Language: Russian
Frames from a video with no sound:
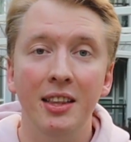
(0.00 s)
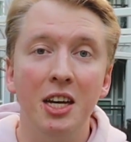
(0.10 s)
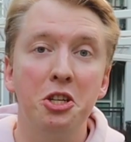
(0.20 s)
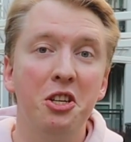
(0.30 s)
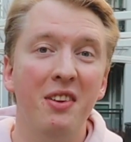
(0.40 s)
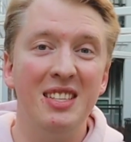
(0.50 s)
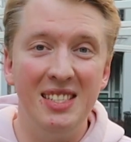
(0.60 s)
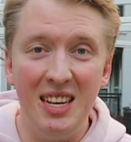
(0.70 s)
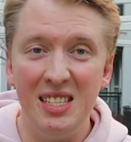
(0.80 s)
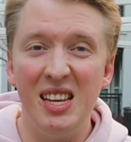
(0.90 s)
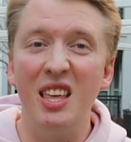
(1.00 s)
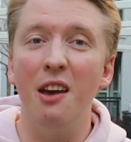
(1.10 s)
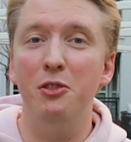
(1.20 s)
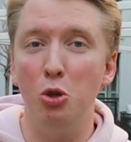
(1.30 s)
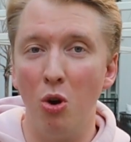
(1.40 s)
Даже живя здесь,
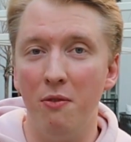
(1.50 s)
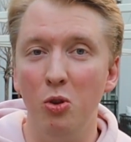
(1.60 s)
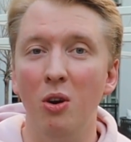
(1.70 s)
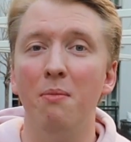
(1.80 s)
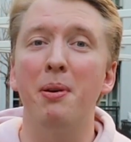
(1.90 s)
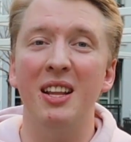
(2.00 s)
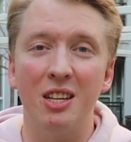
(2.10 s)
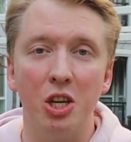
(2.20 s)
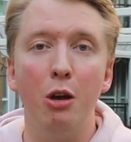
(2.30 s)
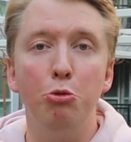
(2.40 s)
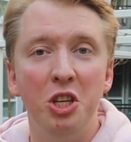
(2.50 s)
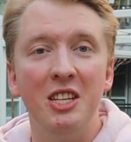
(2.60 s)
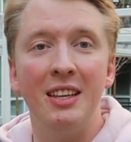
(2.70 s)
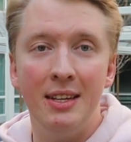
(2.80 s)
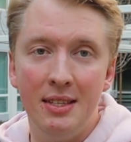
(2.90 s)
я все равно продолжаю
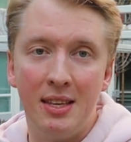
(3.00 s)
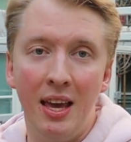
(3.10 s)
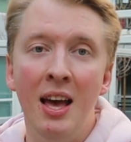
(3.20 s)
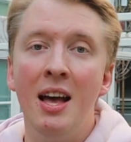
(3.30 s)
учить английский,